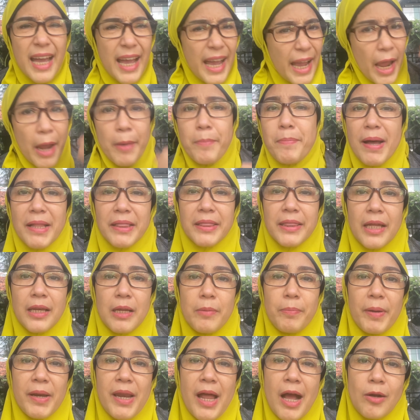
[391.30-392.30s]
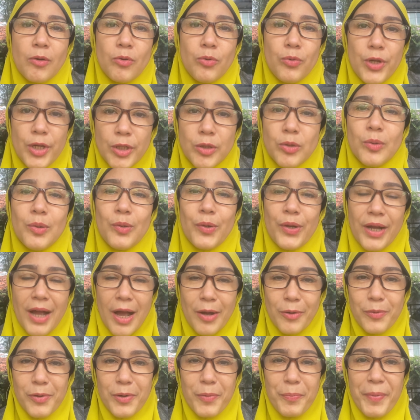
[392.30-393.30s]
hebat daripada aku itu loh
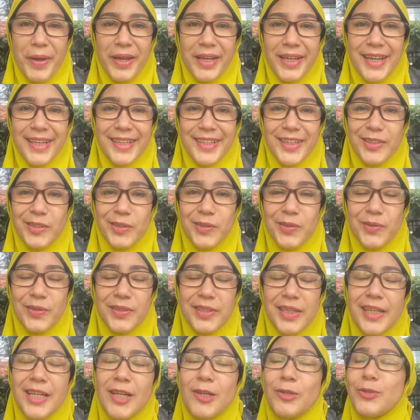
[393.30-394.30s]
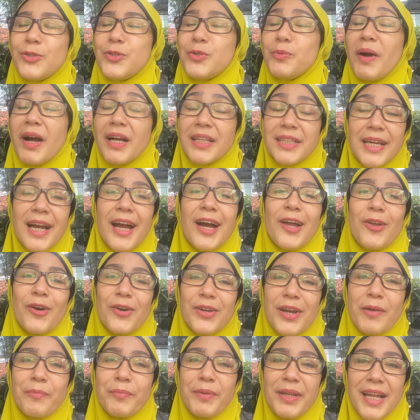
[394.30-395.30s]
yang aku kepengen gitu loh jadi lucu banget ya
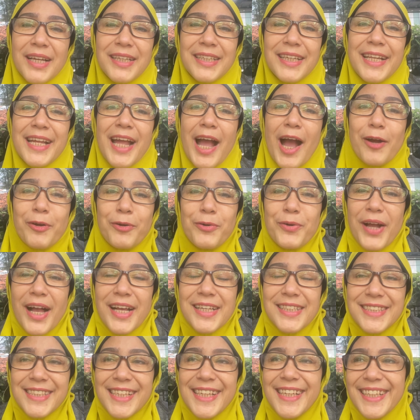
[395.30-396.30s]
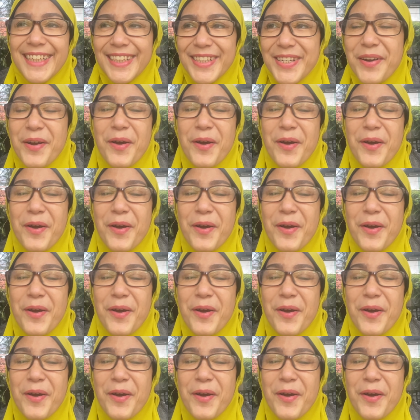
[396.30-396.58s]
kalau orang bilang jadi aku ngasih